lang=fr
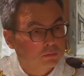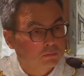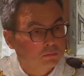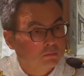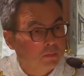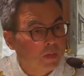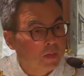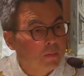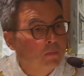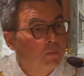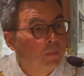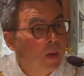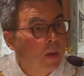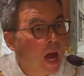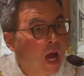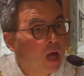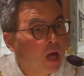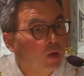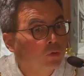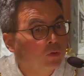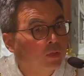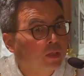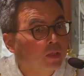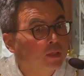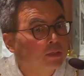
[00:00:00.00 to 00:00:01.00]
Mais par
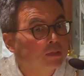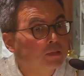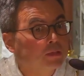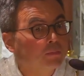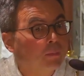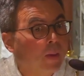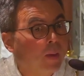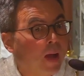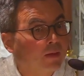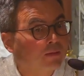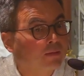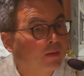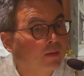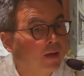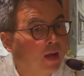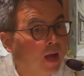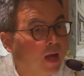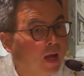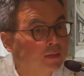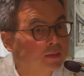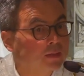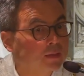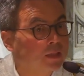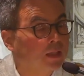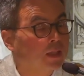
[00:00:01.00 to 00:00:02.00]
le Christ, par sa
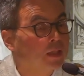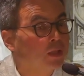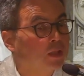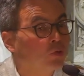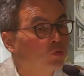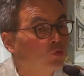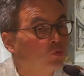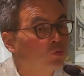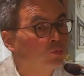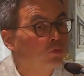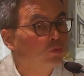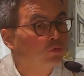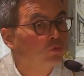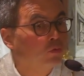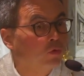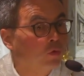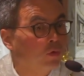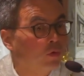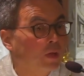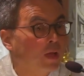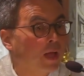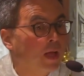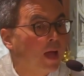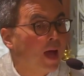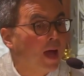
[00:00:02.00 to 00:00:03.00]
grâce, nous pouvons
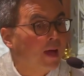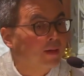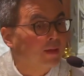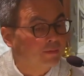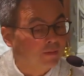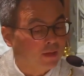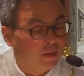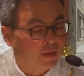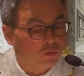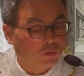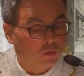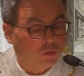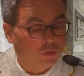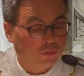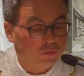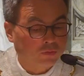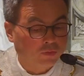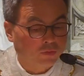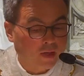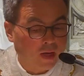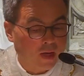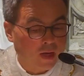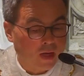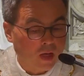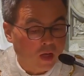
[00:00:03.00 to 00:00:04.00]
atteindre le
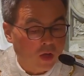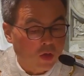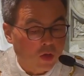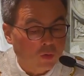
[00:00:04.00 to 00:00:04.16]
ciel.